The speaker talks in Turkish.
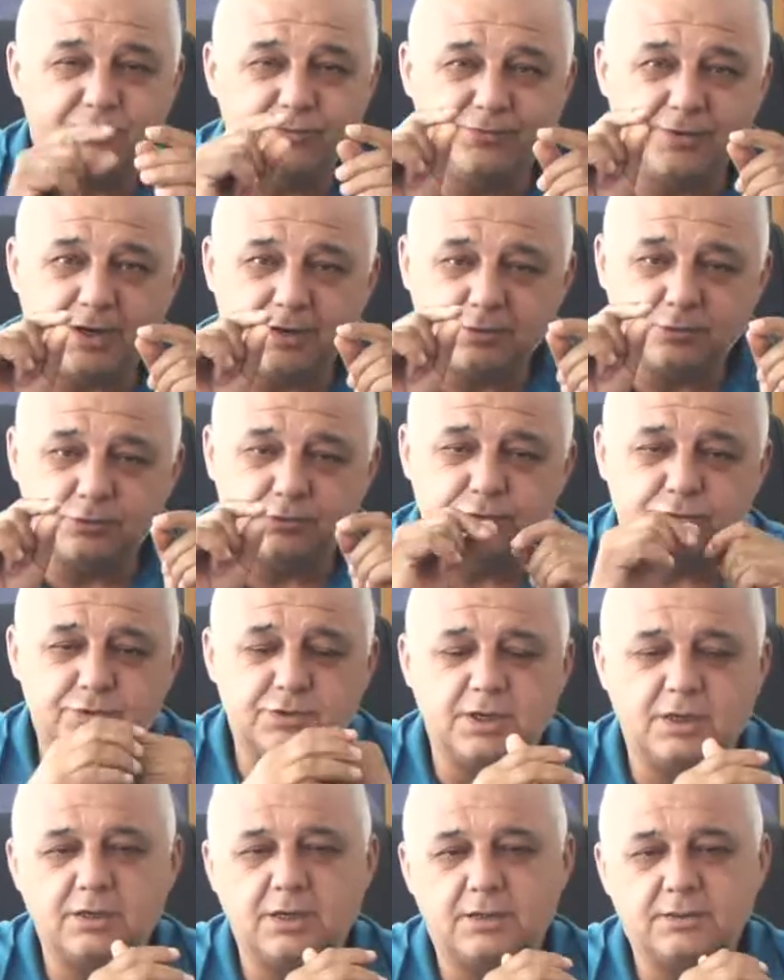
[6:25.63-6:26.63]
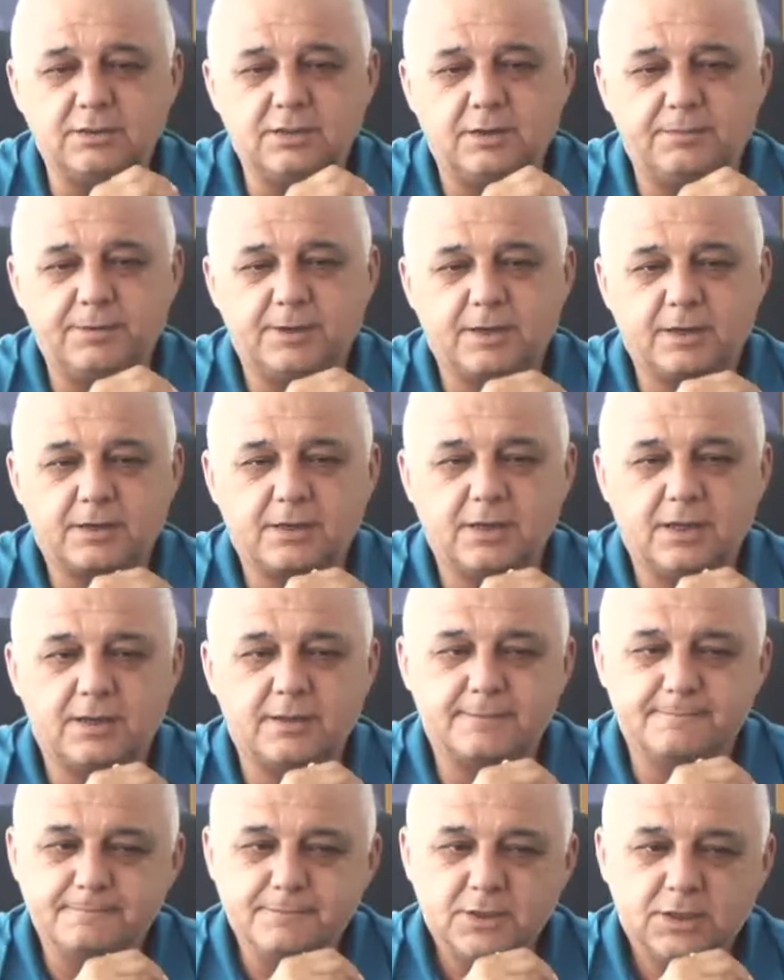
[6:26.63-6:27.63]
ufak rötuşlar yaparak
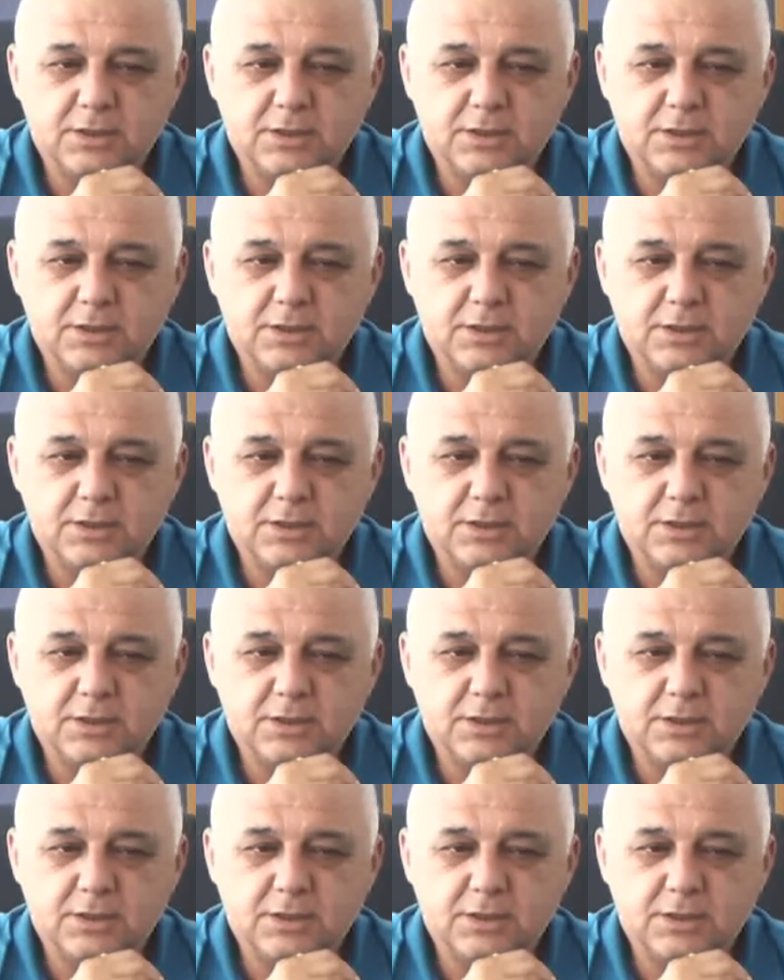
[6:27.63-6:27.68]
yani.